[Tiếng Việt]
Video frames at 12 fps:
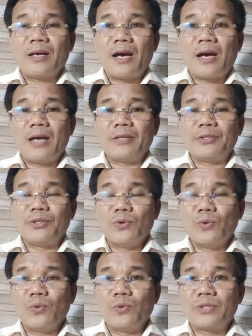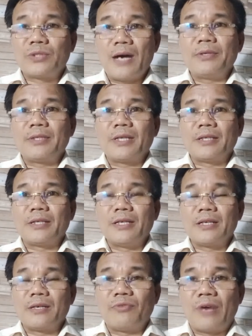À, dù sao đi chăng
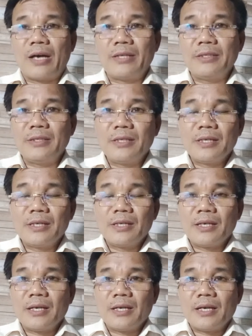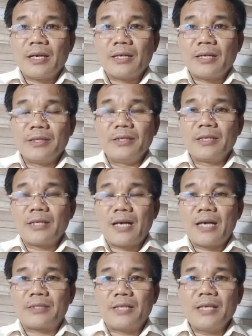nữa cũng phải đưa
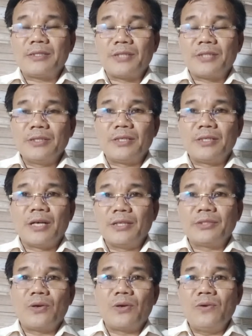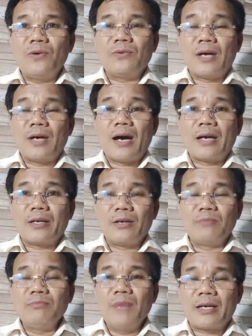ra xét xử khởi tố, à,
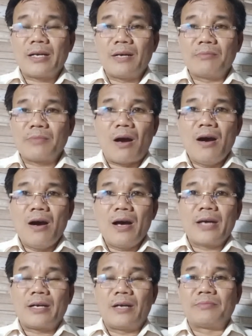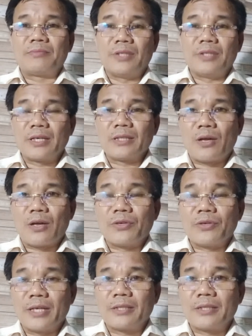đúng hay không, có hay không những cái
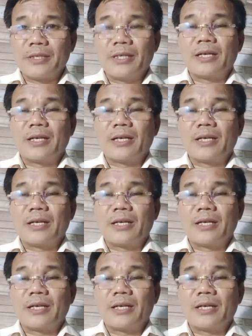tội danh kia,